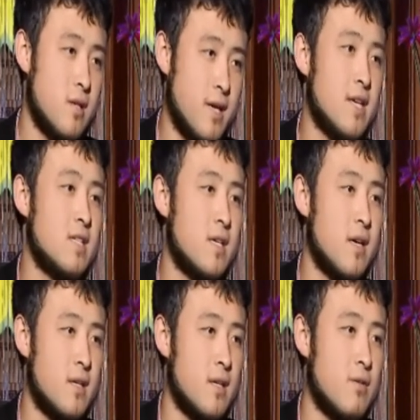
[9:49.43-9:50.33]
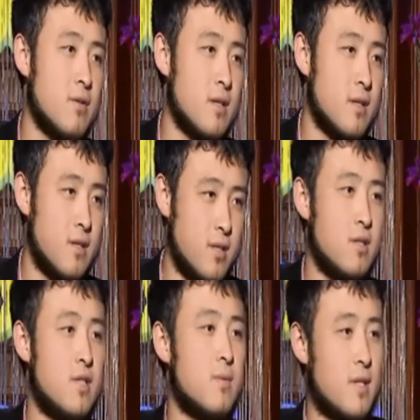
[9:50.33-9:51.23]
应该是这样的，我想
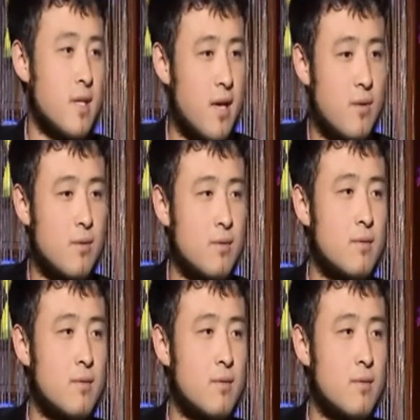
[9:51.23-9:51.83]
是是不是他阿訇？